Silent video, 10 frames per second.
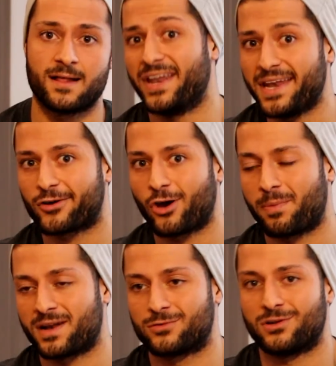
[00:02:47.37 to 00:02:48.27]
Wenn der
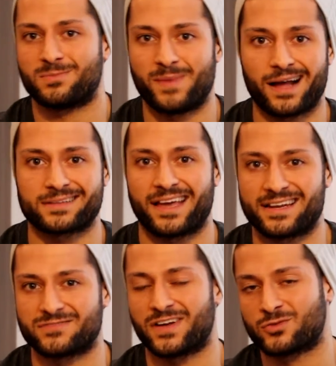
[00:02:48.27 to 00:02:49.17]
Körper natürlich merkt, hey,
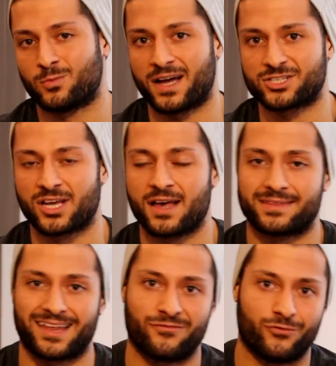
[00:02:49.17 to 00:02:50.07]
das war too much,
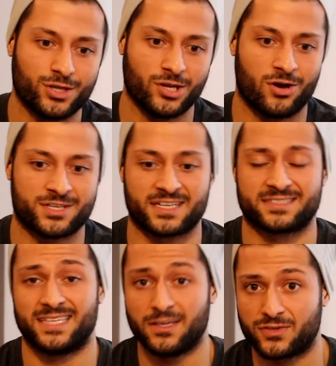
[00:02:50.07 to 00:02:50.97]
dann wird er euch
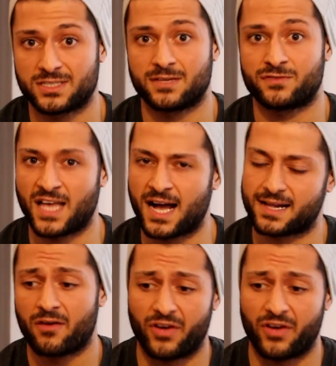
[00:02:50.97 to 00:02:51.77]
das definitiv sagen.